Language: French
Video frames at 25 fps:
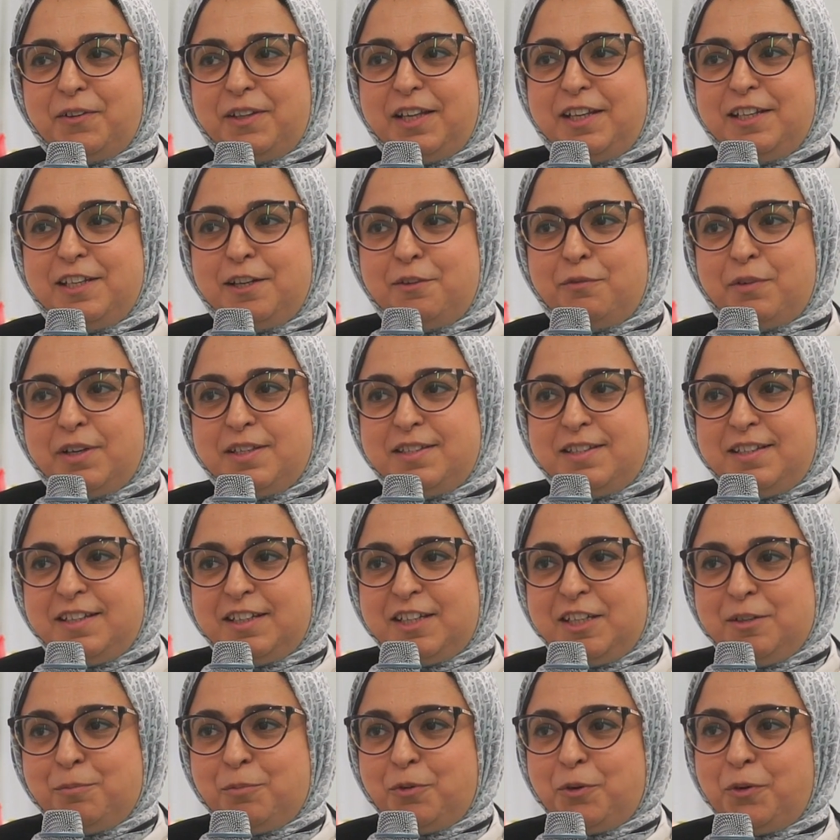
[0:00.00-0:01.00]
Daniel
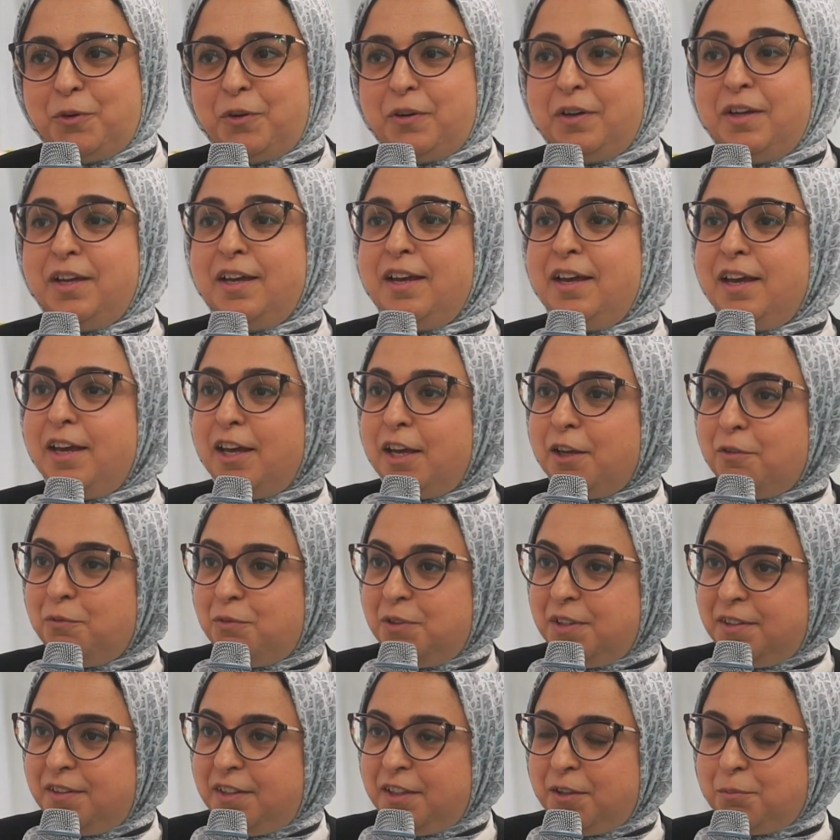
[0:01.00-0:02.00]
Vassi qui m'ont
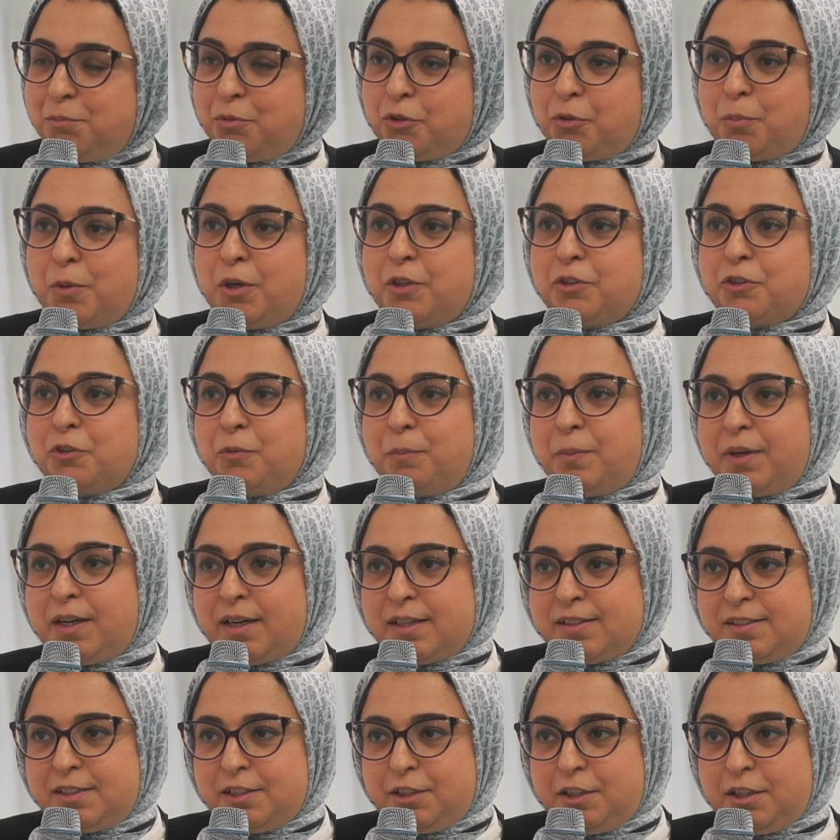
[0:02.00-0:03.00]
invité pour prendre
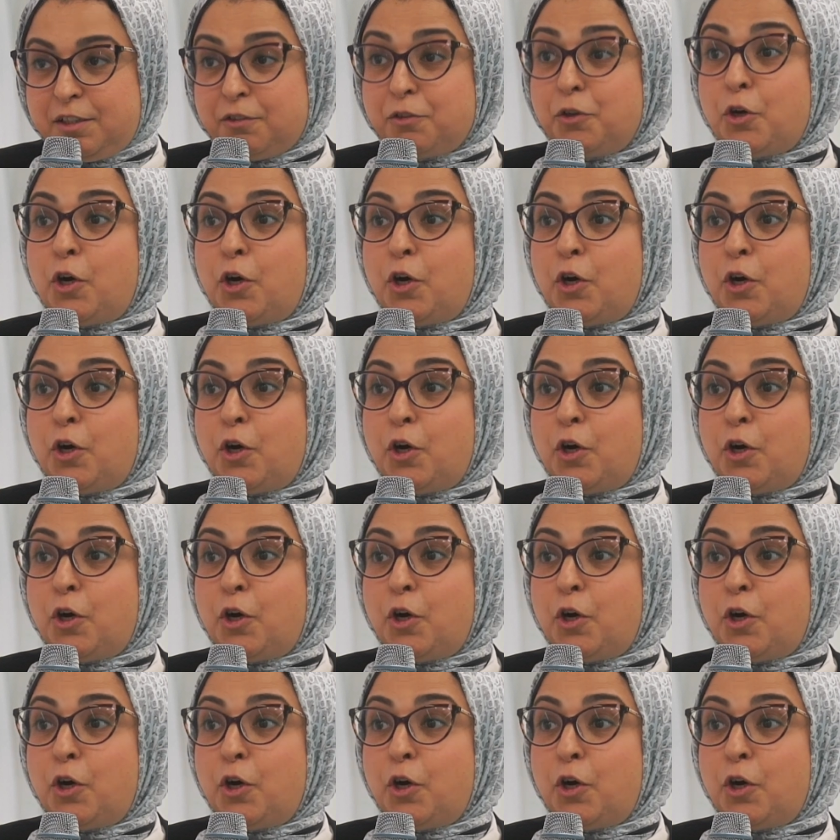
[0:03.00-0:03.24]
part à cet